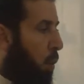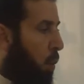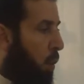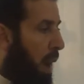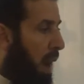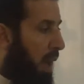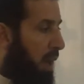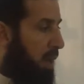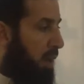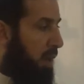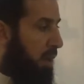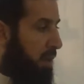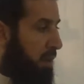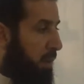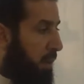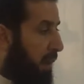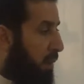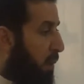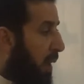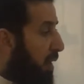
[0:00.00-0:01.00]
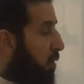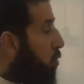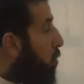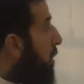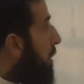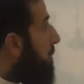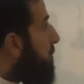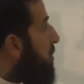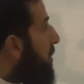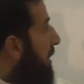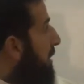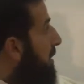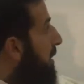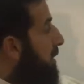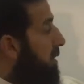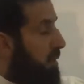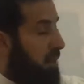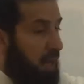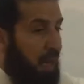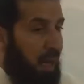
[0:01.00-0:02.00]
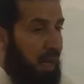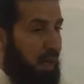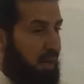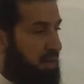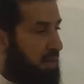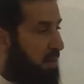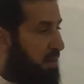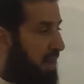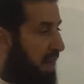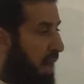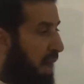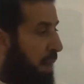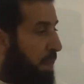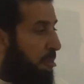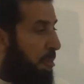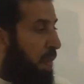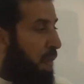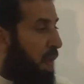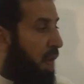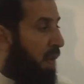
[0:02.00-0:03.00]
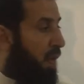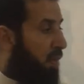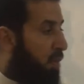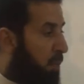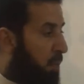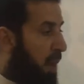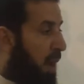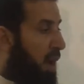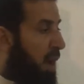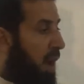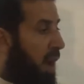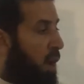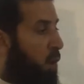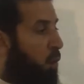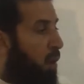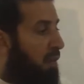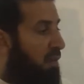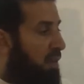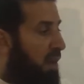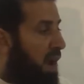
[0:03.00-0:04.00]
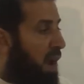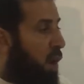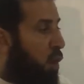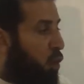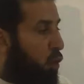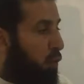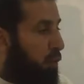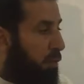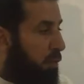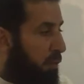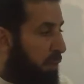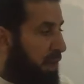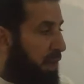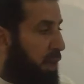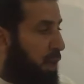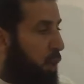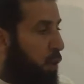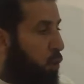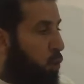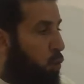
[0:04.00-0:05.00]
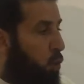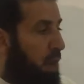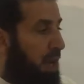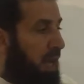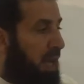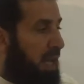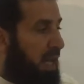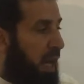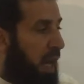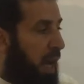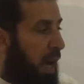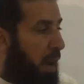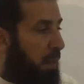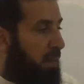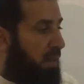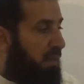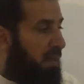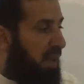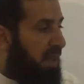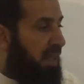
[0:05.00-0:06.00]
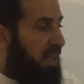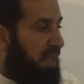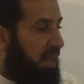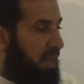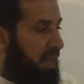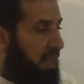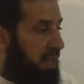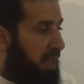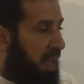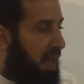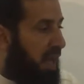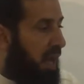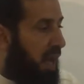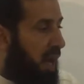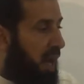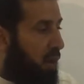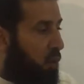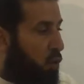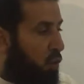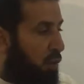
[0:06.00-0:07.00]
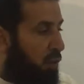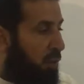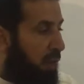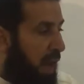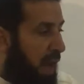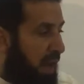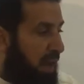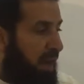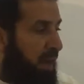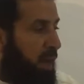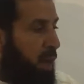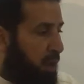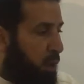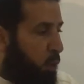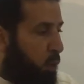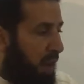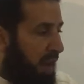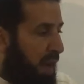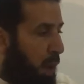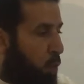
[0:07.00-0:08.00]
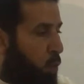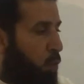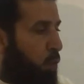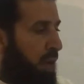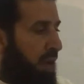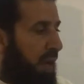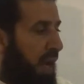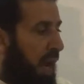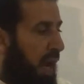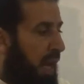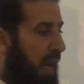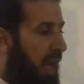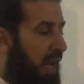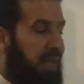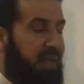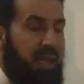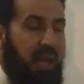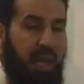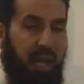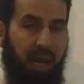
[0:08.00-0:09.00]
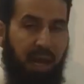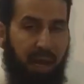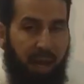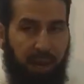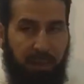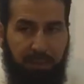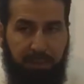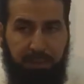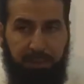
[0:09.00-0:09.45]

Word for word: وعن طبعا وعن كلهم شدد خلصنا منها ثم قال وفاء أف كلها بفتح دنا كفءا ونو على اعتلا